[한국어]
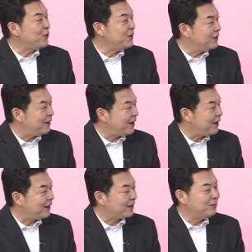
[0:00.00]
있는데
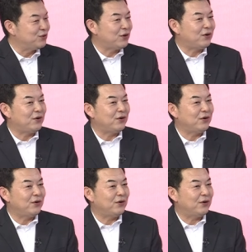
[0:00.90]
네.
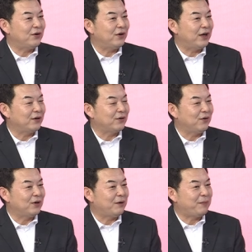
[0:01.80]
김수영
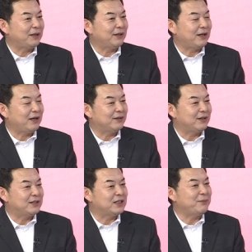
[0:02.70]
앵커가 판단할
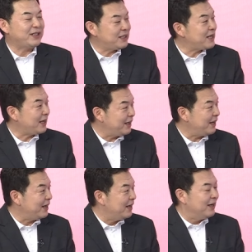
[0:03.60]
때 지금의
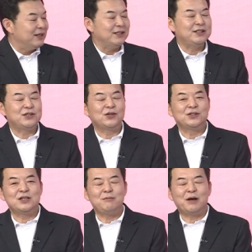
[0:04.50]
시장이 네.
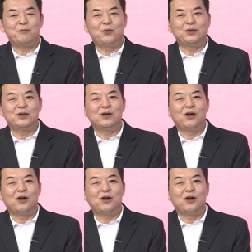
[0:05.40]
2,700포인트를